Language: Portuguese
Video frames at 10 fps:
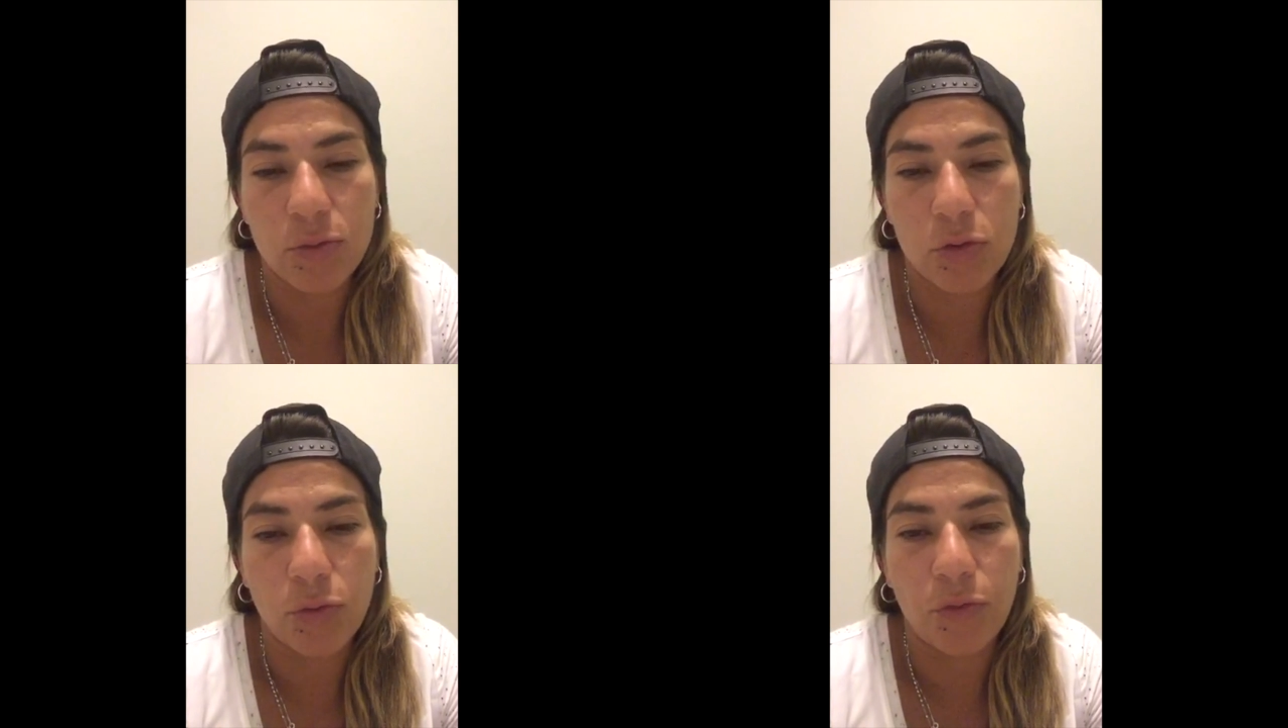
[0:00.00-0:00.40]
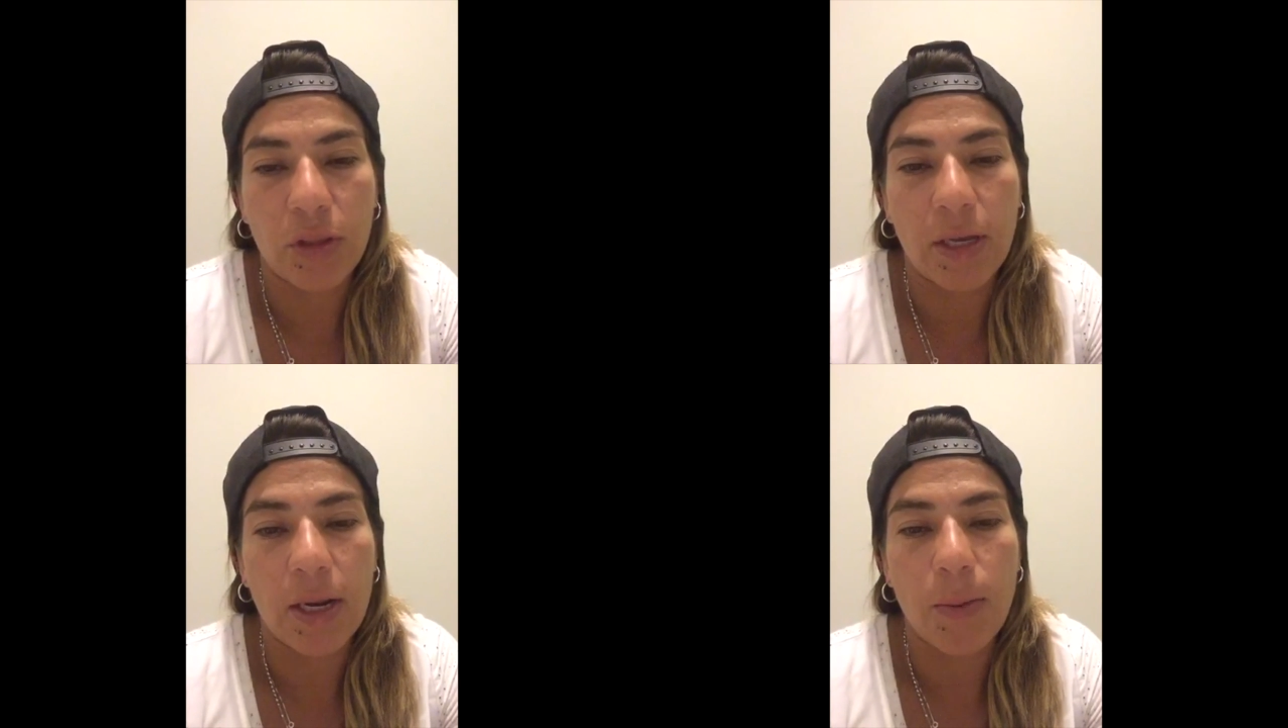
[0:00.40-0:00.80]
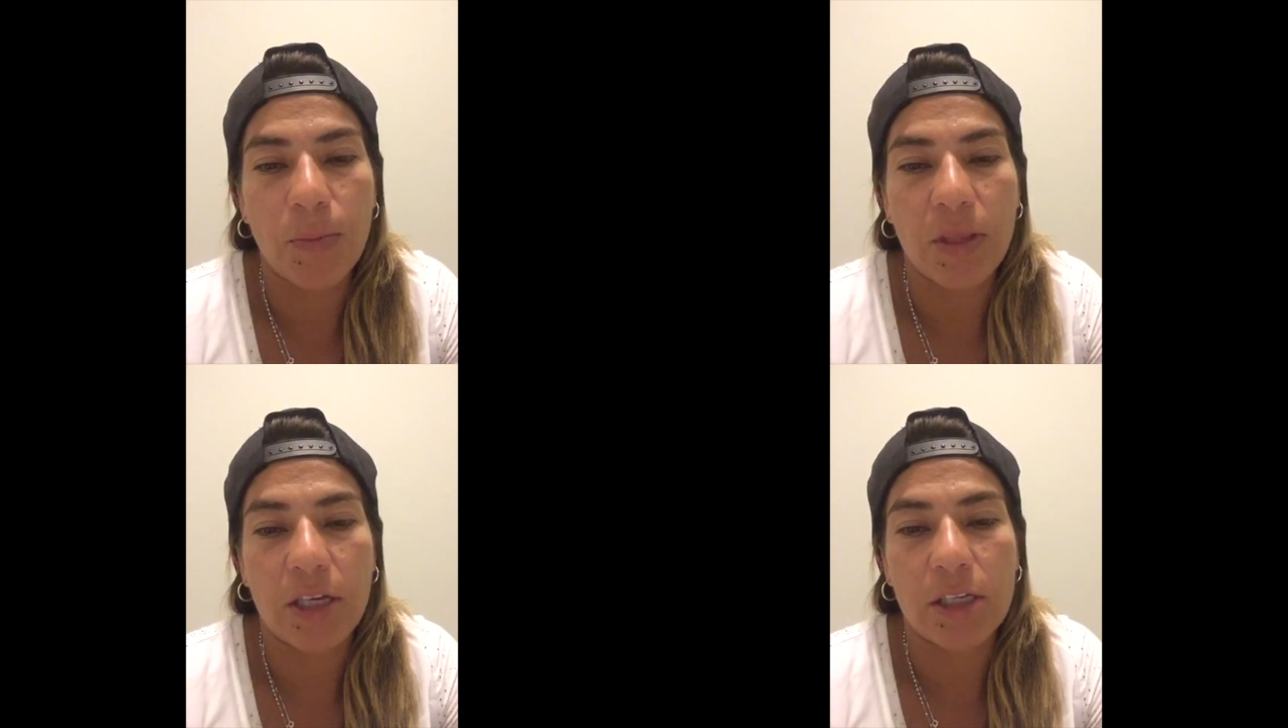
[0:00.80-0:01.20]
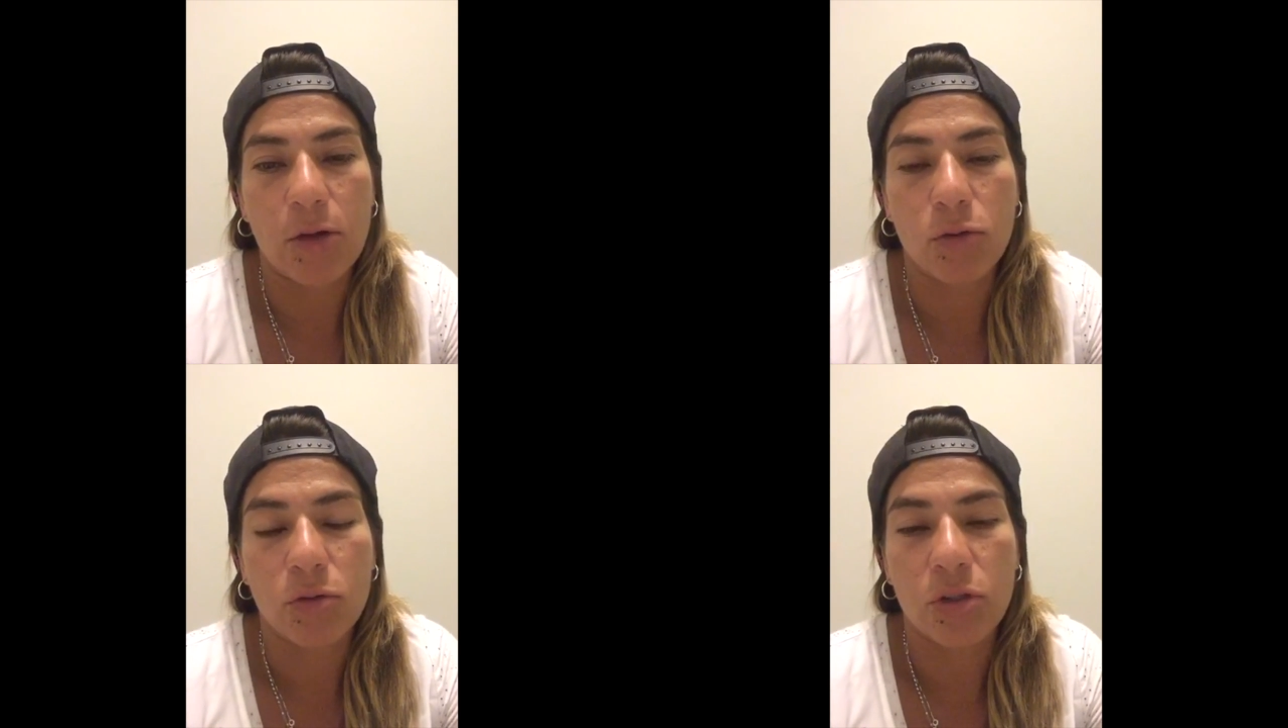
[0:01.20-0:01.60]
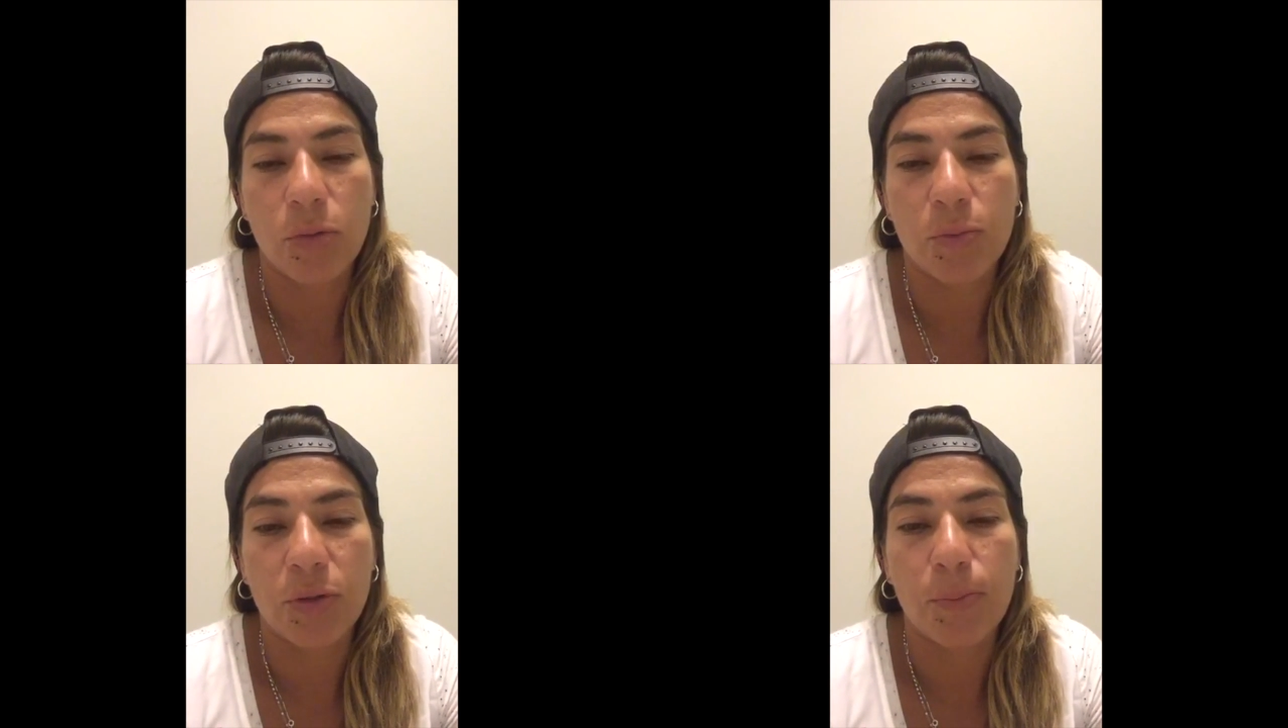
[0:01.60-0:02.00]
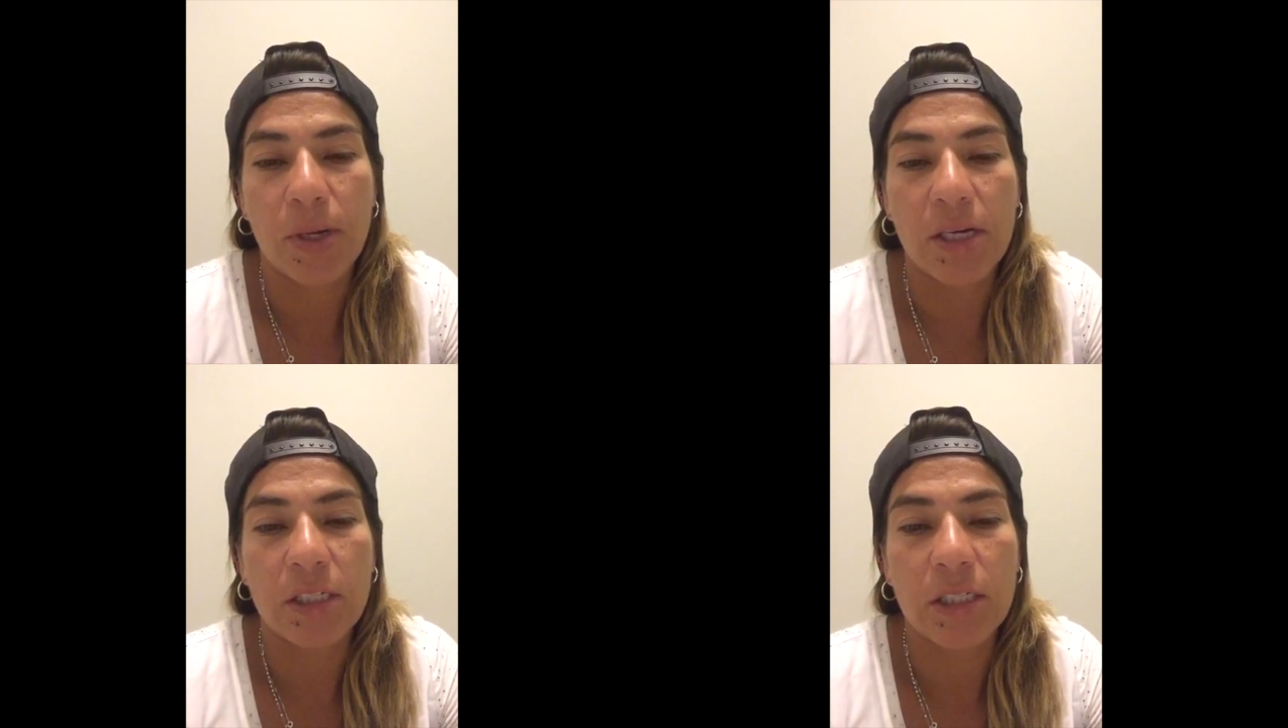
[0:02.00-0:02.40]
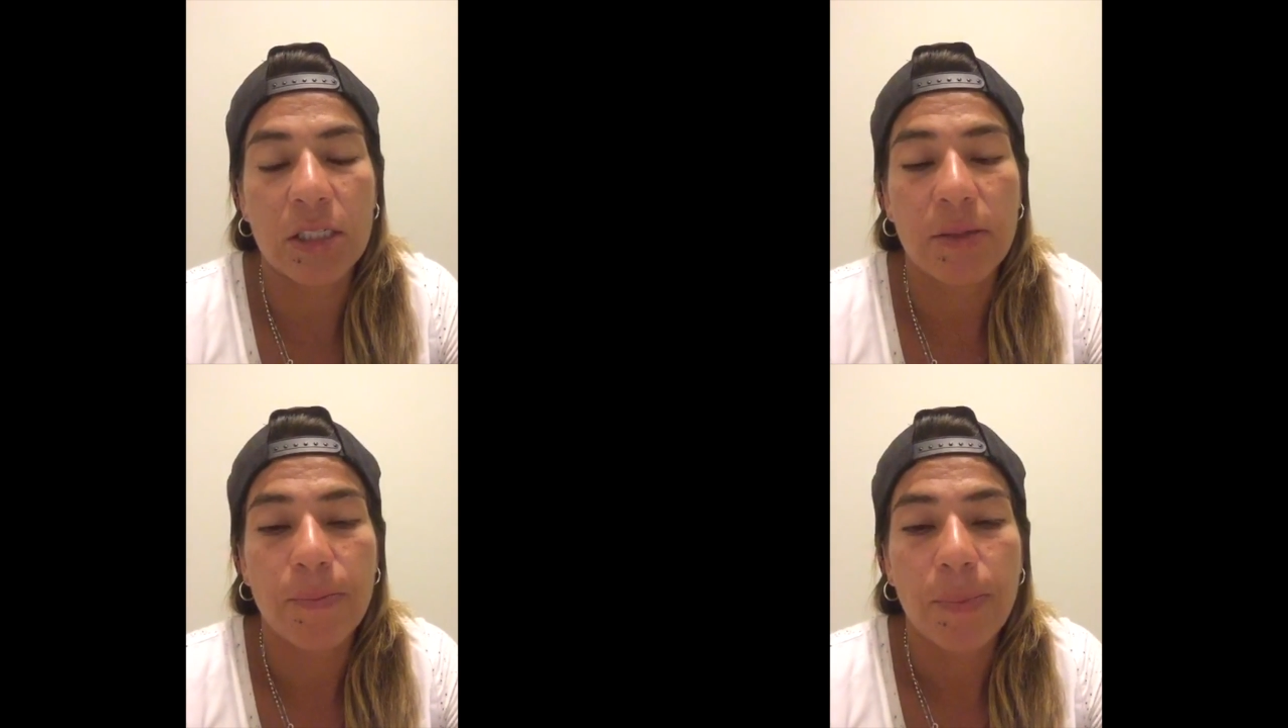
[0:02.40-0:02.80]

uma surf trip, testar outros tipos de pranchas.